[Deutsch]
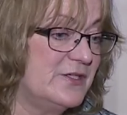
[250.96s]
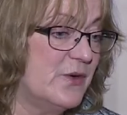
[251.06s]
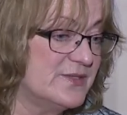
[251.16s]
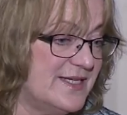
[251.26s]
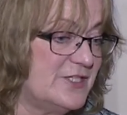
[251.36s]

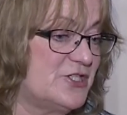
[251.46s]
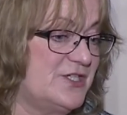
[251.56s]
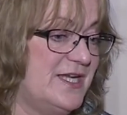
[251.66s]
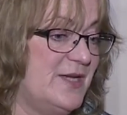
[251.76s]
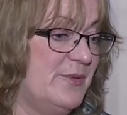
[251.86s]

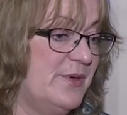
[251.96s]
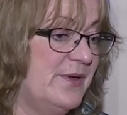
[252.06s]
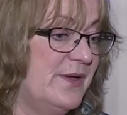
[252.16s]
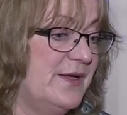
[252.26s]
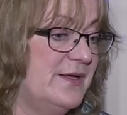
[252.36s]

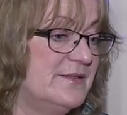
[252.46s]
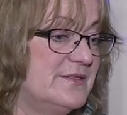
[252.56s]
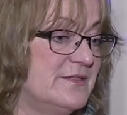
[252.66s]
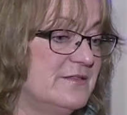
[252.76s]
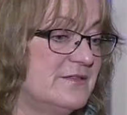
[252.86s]
Korsettstäbe
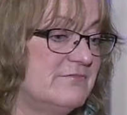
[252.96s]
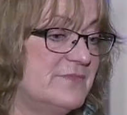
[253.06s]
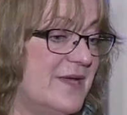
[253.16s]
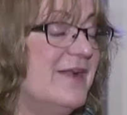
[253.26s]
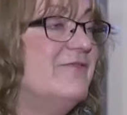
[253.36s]
sind
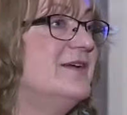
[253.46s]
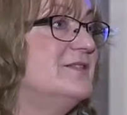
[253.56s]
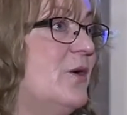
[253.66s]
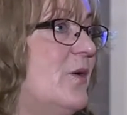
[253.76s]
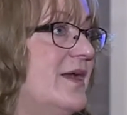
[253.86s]

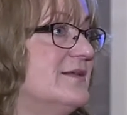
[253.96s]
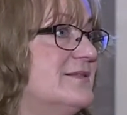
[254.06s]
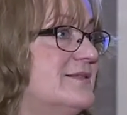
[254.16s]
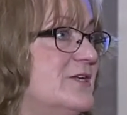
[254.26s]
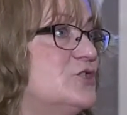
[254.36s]
teilweise auch
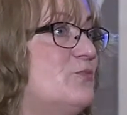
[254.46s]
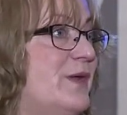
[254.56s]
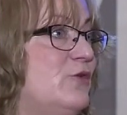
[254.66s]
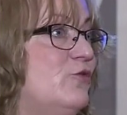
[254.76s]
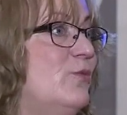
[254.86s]
erst sehr
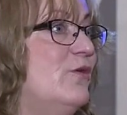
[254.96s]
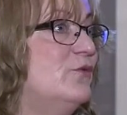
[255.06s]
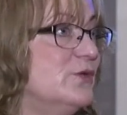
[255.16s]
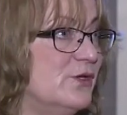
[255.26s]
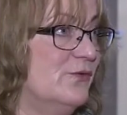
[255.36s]
spät
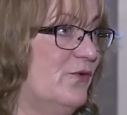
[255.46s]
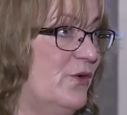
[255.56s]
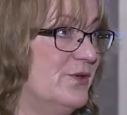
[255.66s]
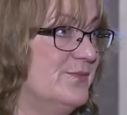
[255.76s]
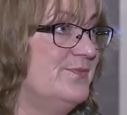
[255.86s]
überwunden
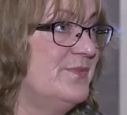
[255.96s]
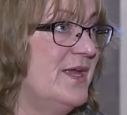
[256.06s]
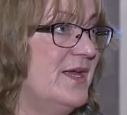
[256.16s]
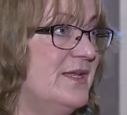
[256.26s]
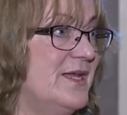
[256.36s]
worden,
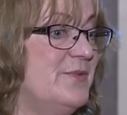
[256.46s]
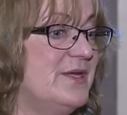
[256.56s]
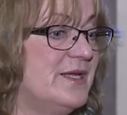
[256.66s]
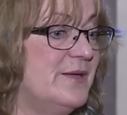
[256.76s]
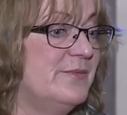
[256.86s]

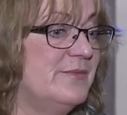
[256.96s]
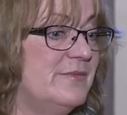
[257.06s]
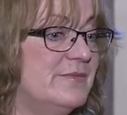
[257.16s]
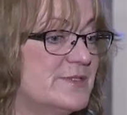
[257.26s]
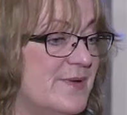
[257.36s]
nämlich im
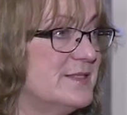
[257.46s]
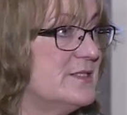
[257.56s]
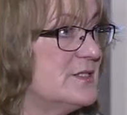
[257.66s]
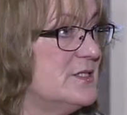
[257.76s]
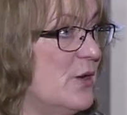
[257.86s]

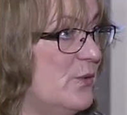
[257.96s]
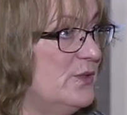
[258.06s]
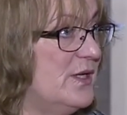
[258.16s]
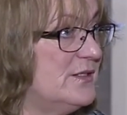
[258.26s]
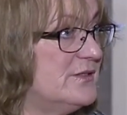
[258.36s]
20.
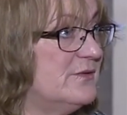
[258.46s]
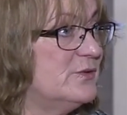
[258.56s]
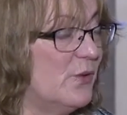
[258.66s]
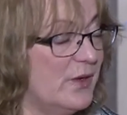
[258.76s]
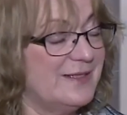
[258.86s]
Jahrhundert,
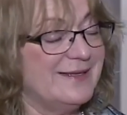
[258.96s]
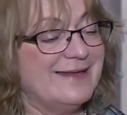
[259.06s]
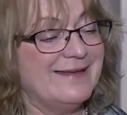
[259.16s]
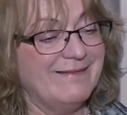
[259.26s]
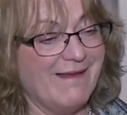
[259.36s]

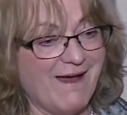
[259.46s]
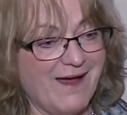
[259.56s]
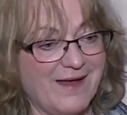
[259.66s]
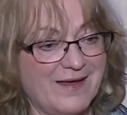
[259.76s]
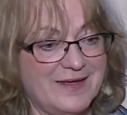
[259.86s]
deutlich
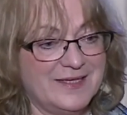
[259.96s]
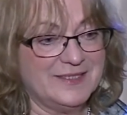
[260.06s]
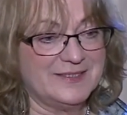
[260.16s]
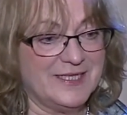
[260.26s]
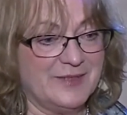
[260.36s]
nach
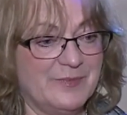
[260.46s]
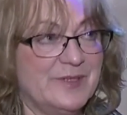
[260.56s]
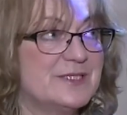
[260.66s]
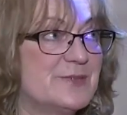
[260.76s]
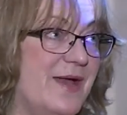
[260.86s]
dem
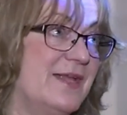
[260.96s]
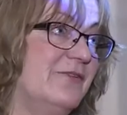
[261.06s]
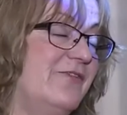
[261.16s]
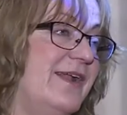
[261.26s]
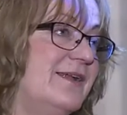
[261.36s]

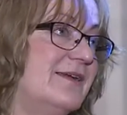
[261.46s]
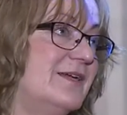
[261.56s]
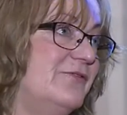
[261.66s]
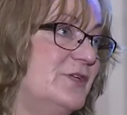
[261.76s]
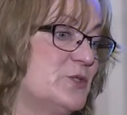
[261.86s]
Zweiten Weltkrieg.
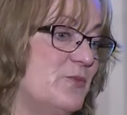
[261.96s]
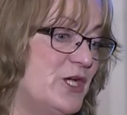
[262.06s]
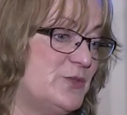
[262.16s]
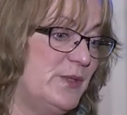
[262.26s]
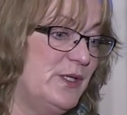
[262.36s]
Wie zum
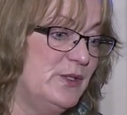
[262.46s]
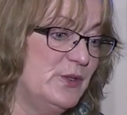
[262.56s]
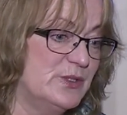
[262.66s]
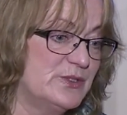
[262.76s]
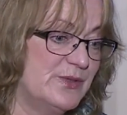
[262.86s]
Beispiel
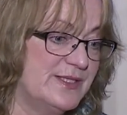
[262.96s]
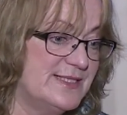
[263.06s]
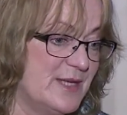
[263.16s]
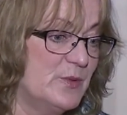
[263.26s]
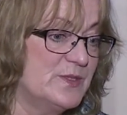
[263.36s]

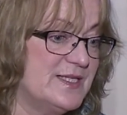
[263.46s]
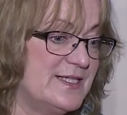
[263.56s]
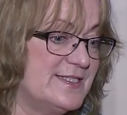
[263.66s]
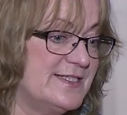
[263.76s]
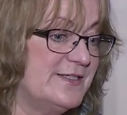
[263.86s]

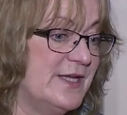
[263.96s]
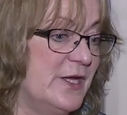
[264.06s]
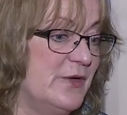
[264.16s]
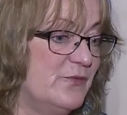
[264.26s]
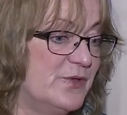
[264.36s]
1967
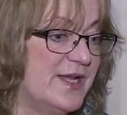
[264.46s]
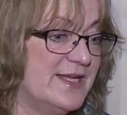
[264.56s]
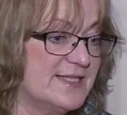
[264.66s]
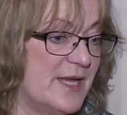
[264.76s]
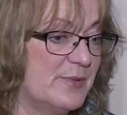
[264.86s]
wurde
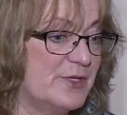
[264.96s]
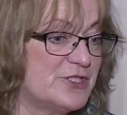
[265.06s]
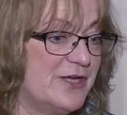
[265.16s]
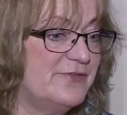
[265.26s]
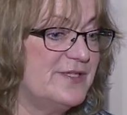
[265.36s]
erst
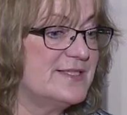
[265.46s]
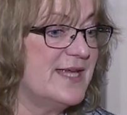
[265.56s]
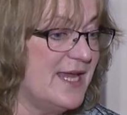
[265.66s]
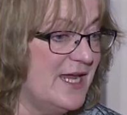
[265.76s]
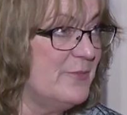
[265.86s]
abgeschafft, dass
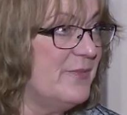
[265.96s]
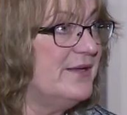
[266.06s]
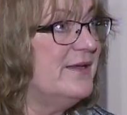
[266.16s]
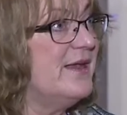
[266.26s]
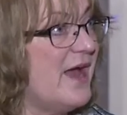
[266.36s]
der
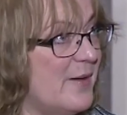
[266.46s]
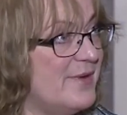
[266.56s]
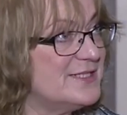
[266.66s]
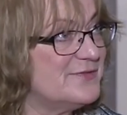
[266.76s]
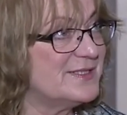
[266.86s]
Ehemann den
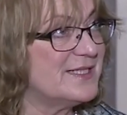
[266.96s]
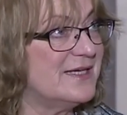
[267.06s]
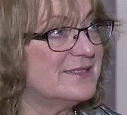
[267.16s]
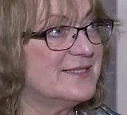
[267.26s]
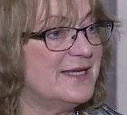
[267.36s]

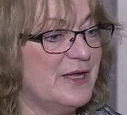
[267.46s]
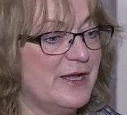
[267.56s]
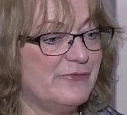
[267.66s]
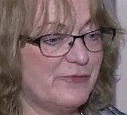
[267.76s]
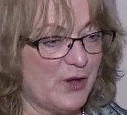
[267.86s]
Arbeitsvertrag
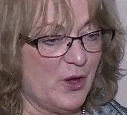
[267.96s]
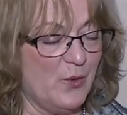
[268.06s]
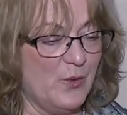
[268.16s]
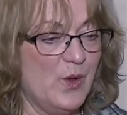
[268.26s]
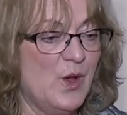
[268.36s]
seiner
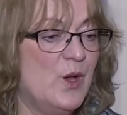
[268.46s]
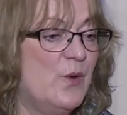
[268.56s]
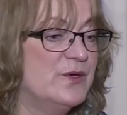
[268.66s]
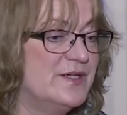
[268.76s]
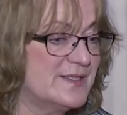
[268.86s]
Frau
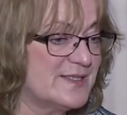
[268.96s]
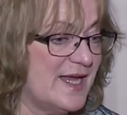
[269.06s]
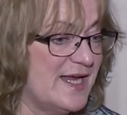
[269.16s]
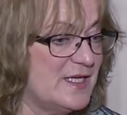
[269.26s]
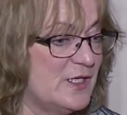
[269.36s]

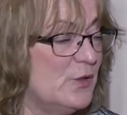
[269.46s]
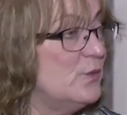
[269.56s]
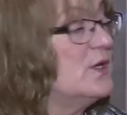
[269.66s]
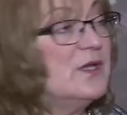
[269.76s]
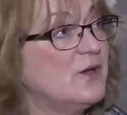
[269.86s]
unterzeichnen
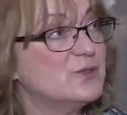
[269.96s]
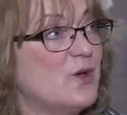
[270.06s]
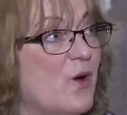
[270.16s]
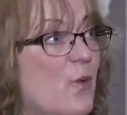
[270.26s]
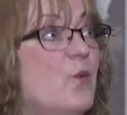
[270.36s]
und genauso
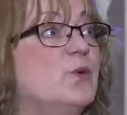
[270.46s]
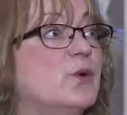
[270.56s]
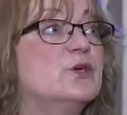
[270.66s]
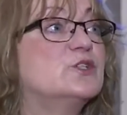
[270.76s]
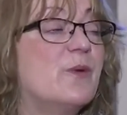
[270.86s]
auch ohne
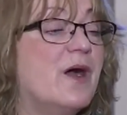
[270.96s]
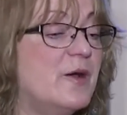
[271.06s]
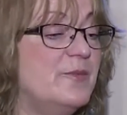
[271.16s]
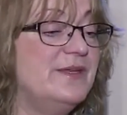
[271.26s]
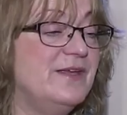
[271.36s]

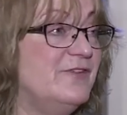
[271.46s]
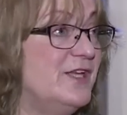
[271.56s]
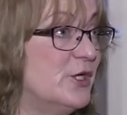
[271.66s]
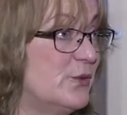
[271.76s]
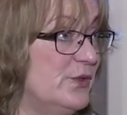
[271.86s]
Rücksprache mit ihr
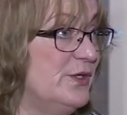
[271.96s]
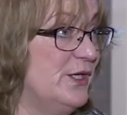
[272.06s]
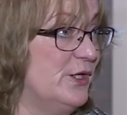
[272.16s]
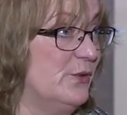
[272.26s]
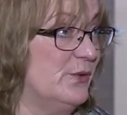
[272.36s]
wieder
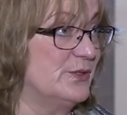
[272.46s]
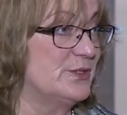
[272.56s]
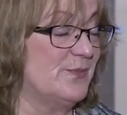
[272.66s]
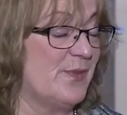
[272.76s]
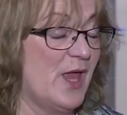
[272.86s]
kündigen konnte.